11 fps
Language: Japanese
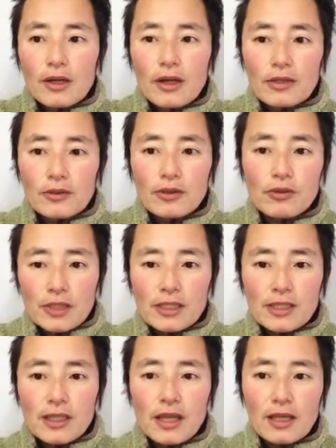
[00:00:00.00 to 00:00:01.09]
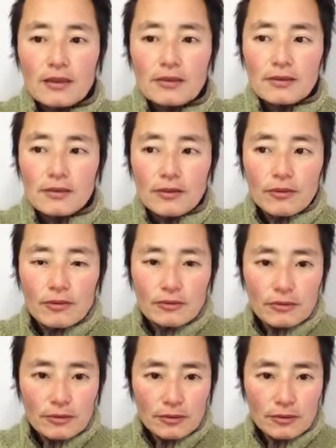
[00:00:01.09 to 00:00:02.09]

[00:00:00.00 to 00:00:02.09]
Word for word: えっと、処理して、それを、